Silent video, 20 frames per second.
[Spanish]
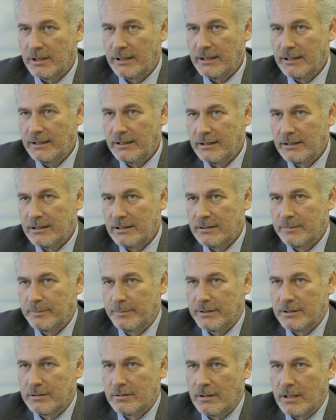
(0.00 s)

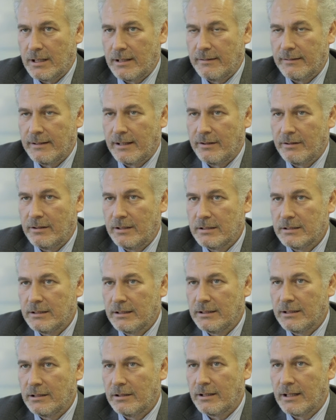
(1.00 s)
clientes, personalizado en el
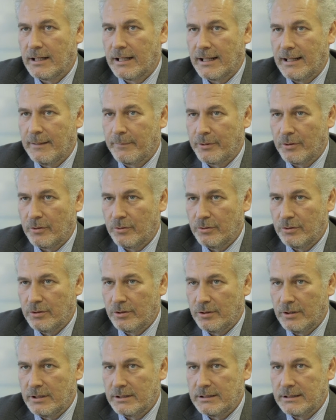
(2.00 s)
sentido que cada
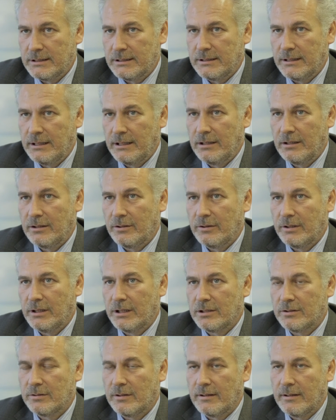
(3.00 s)
producto es distinto
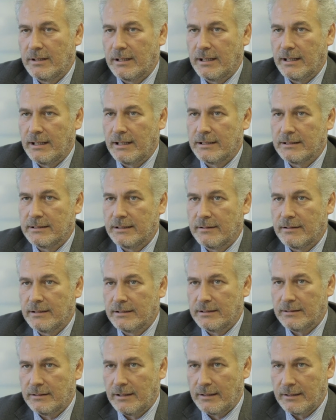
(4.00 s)
y eso hace que las
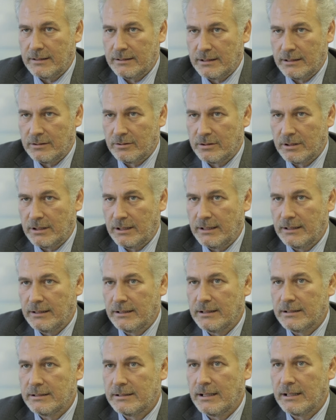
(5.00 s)
necesidades de los
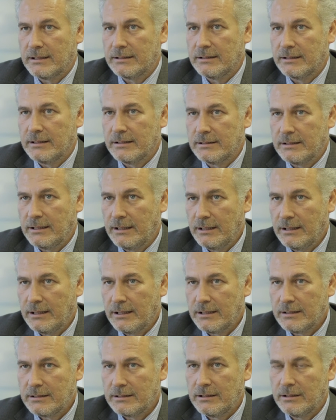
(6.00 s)
clientes sean
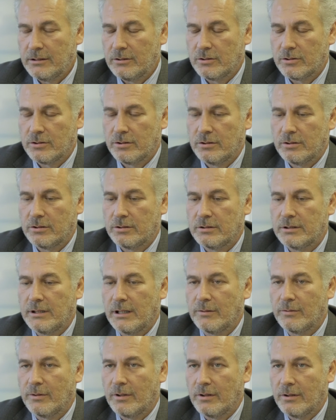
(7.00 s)
distintas y nosotros,
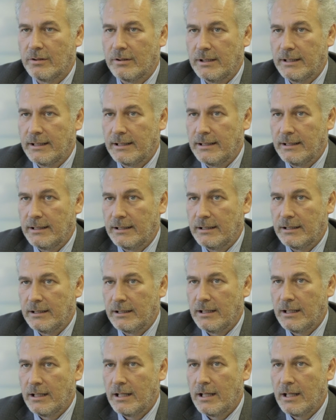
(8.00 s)
de acuerdo con el cliente,